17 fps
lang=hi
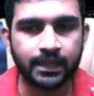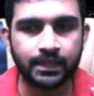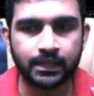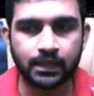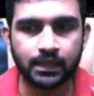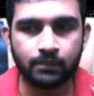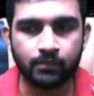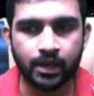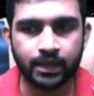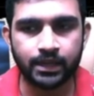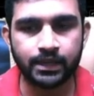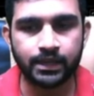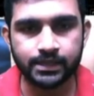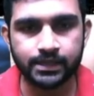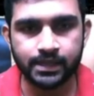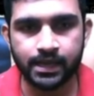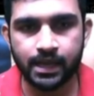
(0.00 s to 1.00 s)
था कि मार्केट
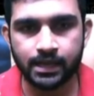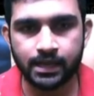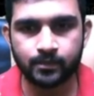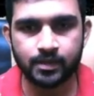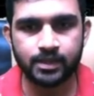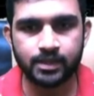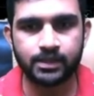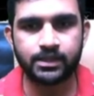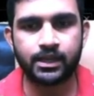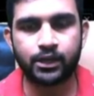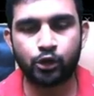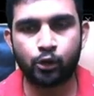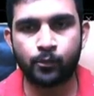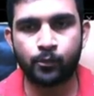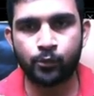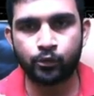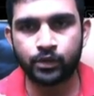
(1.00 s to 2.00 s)
इसके आसपास तक जाके टॉप
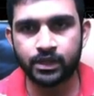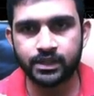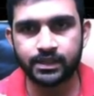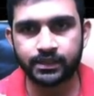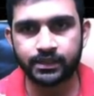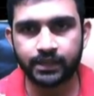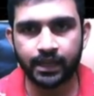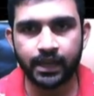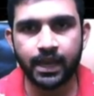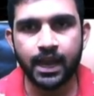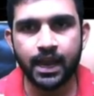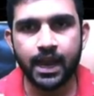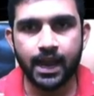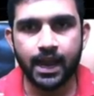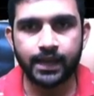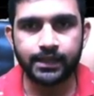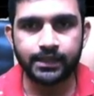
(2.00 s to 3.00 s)
आउट कर सकता है
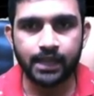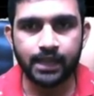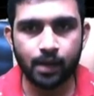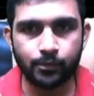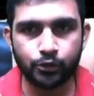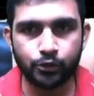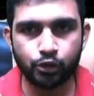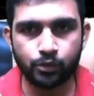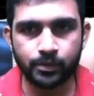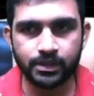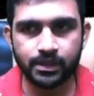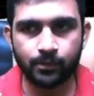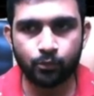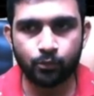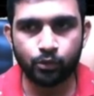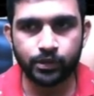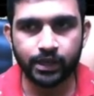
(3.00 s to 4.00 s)
एंड यहाँ पर जो हमें
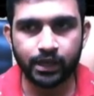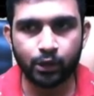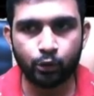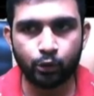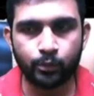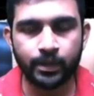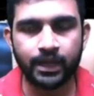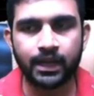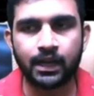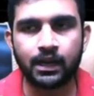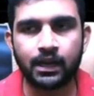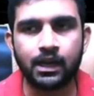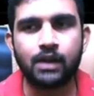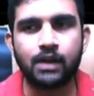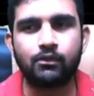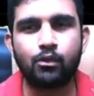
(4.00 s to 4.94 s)
सपोर्ट देखने को मिलेगा वो